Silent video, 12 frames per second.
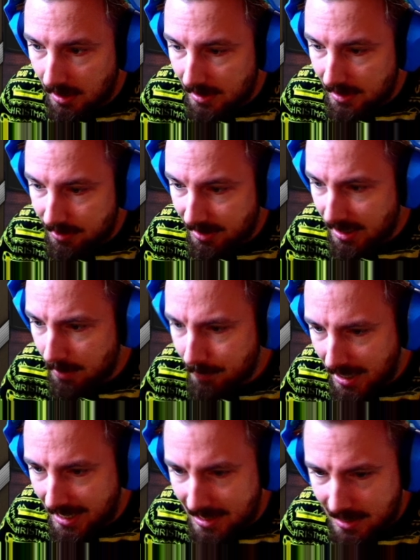Deswegen haben wir
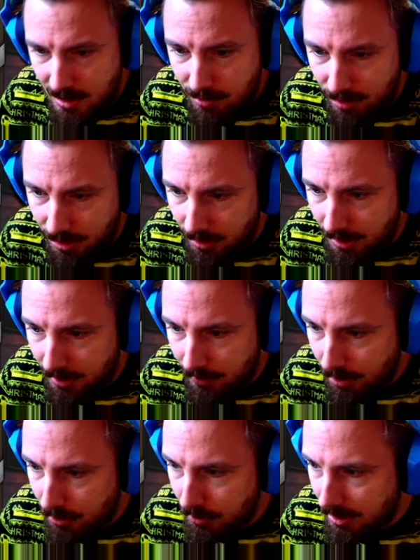einiges vor in der heutigen
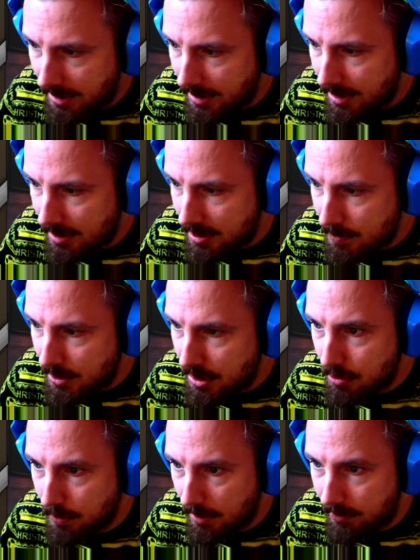Folge. und Unai Hernandez mit einer
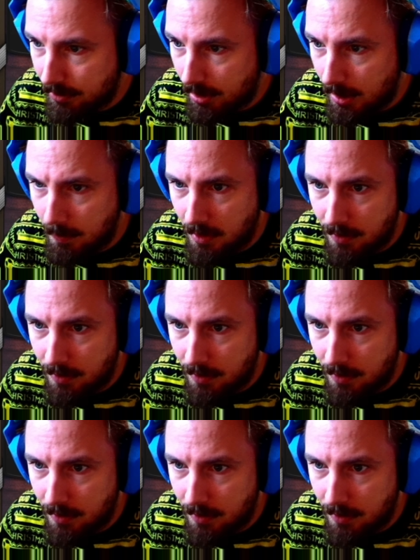super Form.